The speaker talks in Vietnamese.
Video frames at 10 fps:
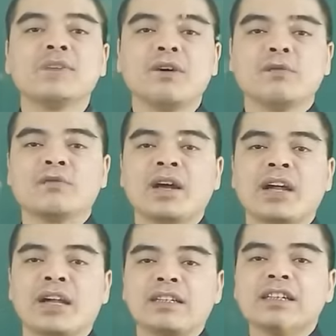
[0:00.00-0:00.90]
vọng
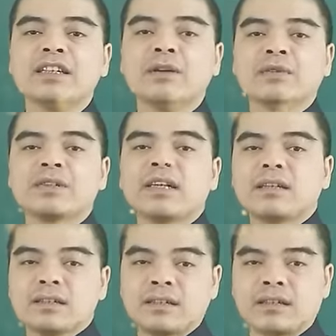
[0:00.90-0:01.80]
về những cái điều tích
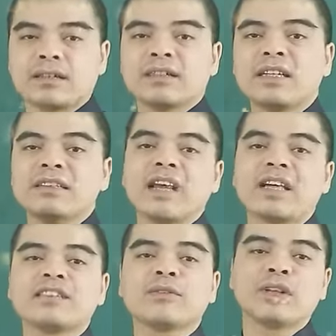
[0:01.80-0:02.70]
cực diễn ra
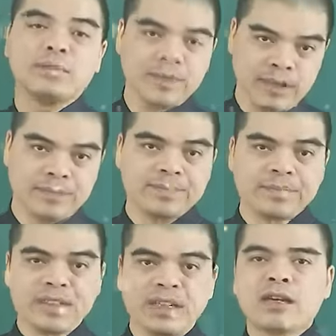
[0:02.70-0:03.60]
trong cái năm mới
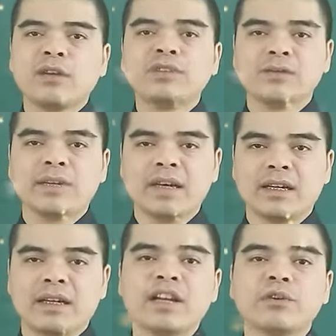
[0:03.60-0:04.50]
à, không chỉ vậy
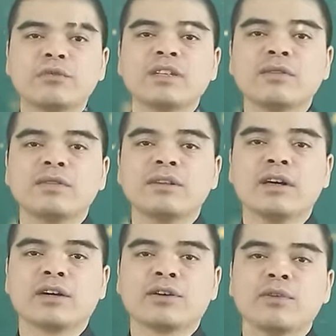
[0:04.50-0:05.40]
cái lễ cúng giao
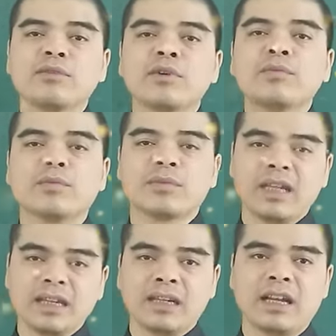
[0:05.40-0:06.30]
thừa cũng có mục
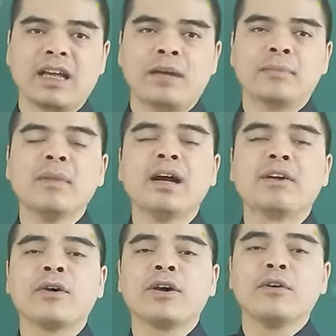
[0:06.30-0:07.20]
đích là mời
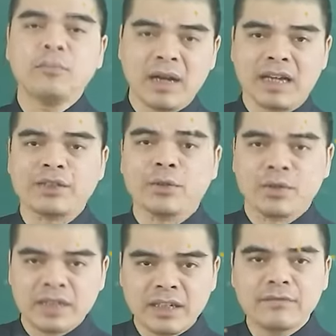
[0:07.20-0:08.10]
gọi ông bà tổ
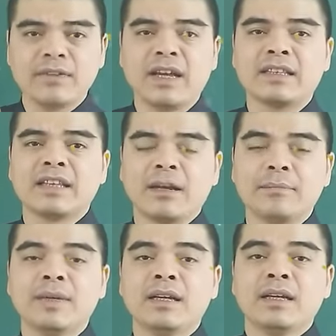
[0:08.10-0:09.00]
tiên về
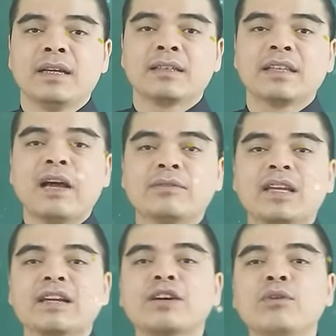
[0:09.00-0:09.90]
thăm tạo
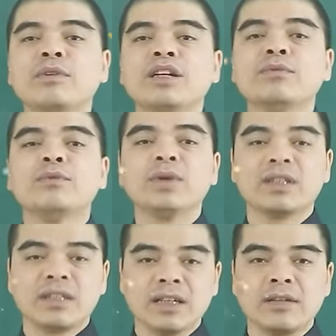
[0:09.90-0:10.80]
ra cái không khí vui
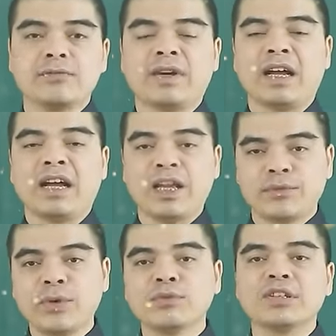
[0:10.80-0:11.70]
tươi và hạnh
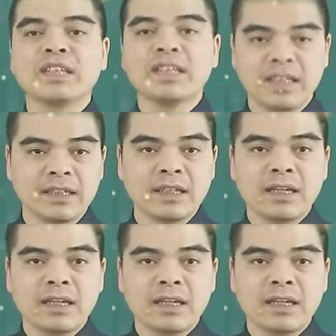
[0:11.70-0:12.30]
phúc cho gia đình